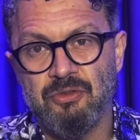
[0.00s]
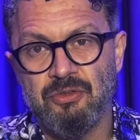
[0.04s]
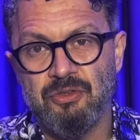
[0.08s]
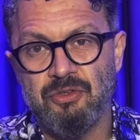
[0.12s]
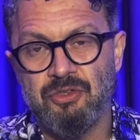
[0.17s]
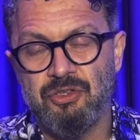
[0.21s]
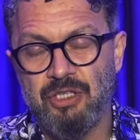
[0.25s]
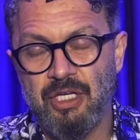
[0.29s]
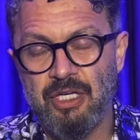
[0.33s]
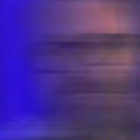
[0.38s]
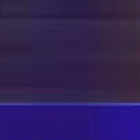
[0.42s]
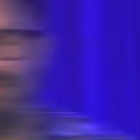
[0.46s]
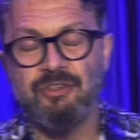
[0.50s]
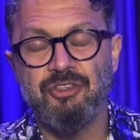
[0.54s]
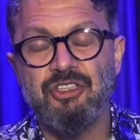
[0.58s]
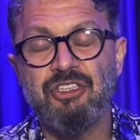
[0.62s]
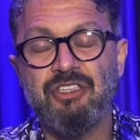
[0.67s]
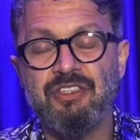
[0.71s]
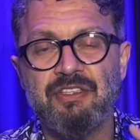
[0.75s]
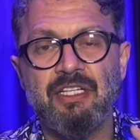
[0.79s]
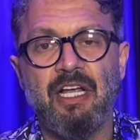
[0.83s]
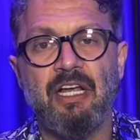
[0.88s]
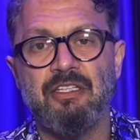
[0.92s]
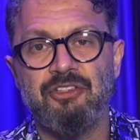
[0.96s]
şey
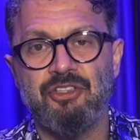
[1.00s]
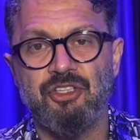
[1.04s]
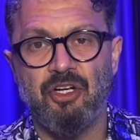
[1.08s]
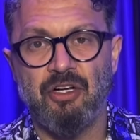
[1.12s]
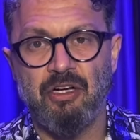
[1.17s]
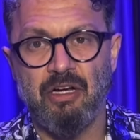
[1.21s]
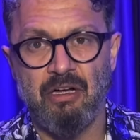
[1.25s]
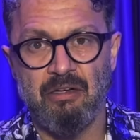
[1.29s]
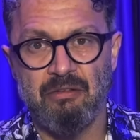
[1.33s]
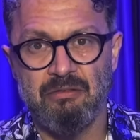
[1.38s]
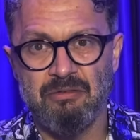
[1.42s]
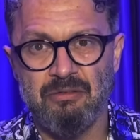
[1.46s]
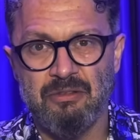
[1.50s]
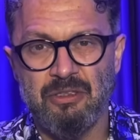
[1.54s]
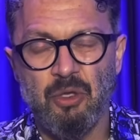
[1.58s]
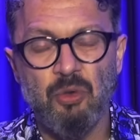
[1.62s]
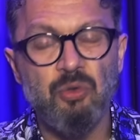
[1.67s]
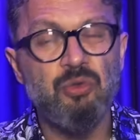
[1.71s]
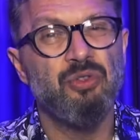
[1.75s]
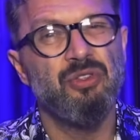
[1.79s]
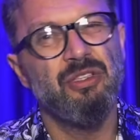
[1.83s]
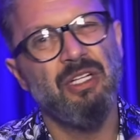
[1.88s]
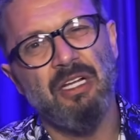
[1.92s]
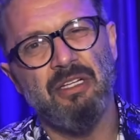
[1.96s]
cinsel şaka.
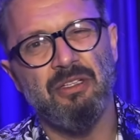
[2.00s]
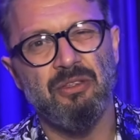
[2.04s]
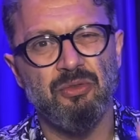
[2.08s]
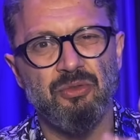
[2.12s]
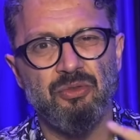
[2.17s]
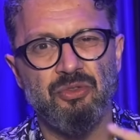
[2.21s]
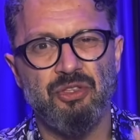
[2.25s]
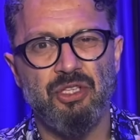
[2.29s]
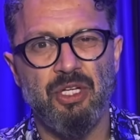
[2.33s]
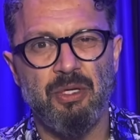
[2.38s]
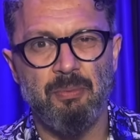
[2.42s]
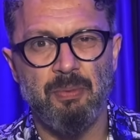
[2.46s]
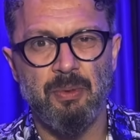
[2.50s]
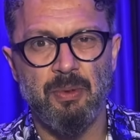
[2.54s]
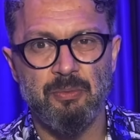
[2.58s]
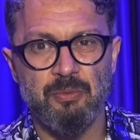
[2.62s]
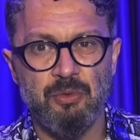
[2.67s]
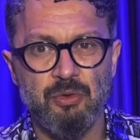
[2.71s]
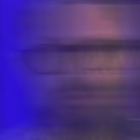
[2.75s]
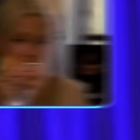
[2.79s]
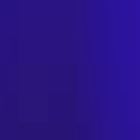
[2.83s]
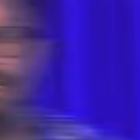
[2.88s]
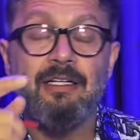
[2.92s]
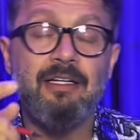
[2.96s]
O yüzden şey
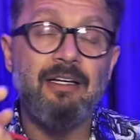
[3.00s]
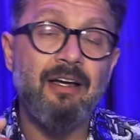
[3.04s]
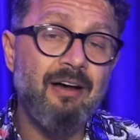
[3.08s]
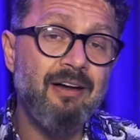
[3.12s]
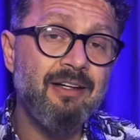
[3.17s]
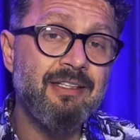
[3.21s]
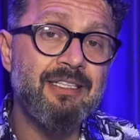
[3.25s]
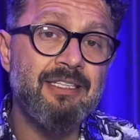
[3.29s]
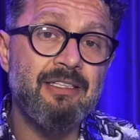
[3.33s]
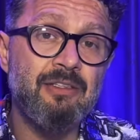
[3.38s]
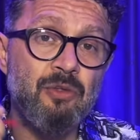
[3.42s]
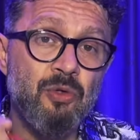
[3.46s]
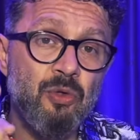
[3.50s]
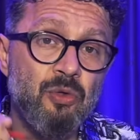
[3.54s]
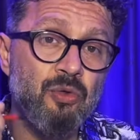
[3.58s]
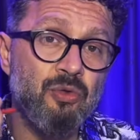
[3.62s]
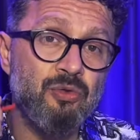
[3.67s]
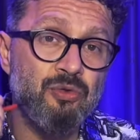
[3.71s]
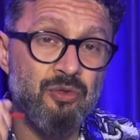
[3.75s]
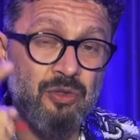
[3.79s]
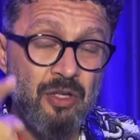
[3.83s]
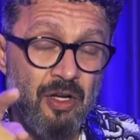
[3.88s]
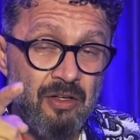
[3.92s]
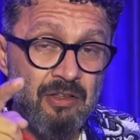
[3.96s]
yapamıyoruz. Lakin
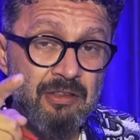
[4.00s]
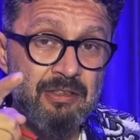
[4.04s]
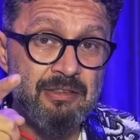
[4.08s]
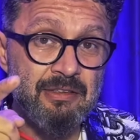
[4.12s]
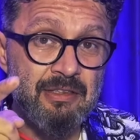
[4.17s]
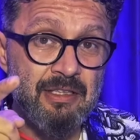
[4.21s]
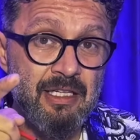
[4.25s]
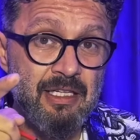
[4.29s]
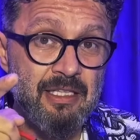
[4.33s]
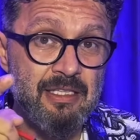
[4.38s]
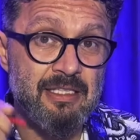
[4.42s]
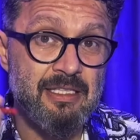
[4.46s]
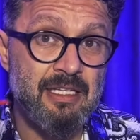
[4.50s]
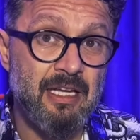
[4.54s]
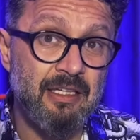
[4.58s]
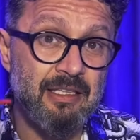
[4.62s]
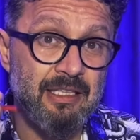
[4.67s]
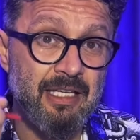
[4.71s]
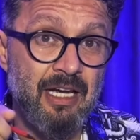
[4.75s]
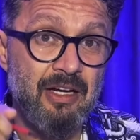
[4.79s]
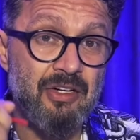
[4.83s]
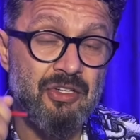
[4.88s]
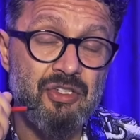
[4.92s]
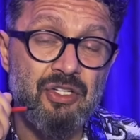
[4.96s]
logonun altında yazan
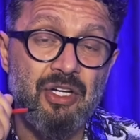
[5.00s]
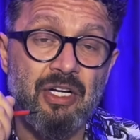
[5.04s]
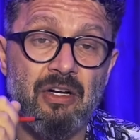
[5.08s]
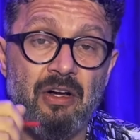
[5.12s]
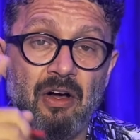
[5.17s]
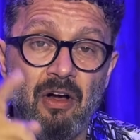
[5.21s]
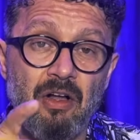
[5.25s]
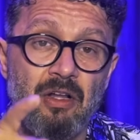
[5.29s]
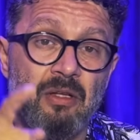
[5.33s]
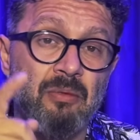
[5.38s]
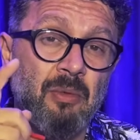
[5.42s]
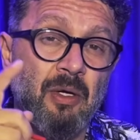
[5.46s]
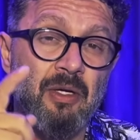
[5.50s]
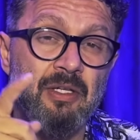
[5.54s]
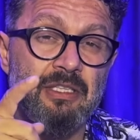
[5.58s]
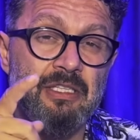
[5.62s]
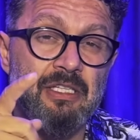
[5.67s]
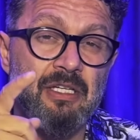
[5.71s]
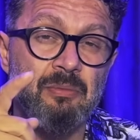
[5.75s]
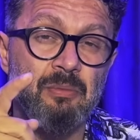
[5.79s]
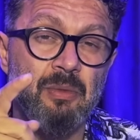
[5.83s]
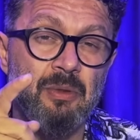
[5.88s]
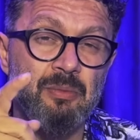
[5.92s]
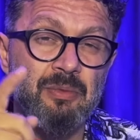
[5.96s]
gerçek Alman
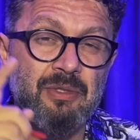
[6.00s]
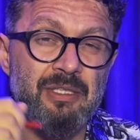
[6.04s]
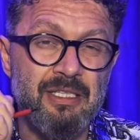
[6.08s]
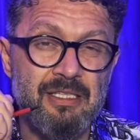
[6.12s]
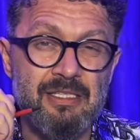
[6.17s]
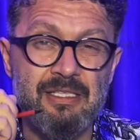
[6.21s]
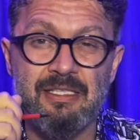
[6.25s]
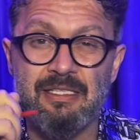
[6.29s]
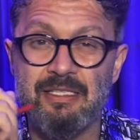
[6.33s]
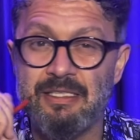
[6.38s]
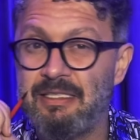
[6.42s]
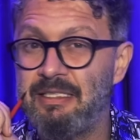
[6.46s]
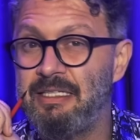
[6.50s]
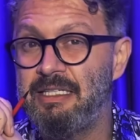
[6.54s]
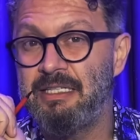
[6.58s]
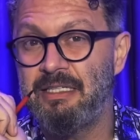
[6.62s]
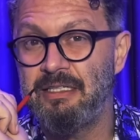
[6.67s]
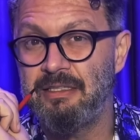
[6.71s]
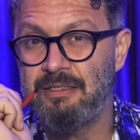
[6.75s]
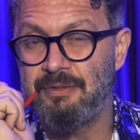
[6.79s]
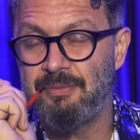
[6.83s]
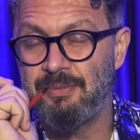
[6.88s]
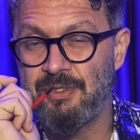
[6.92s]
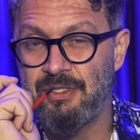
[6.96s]
kebabı yazısı
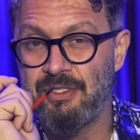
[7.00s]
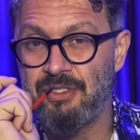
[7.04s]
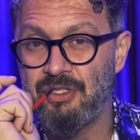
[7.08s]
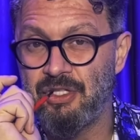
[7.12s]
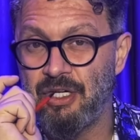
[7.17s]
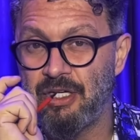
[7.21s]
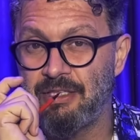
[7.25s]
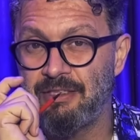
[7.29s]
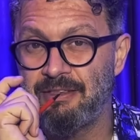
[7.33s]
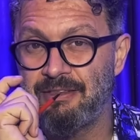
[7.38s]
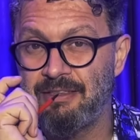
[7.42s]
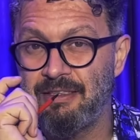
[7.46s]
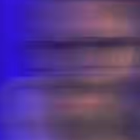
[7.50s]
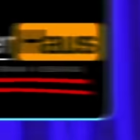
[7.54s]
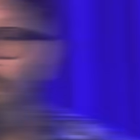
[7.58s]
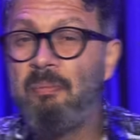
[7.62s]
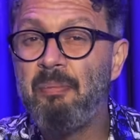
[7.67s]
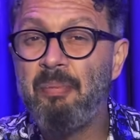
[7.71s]
dikkatimizi çekti.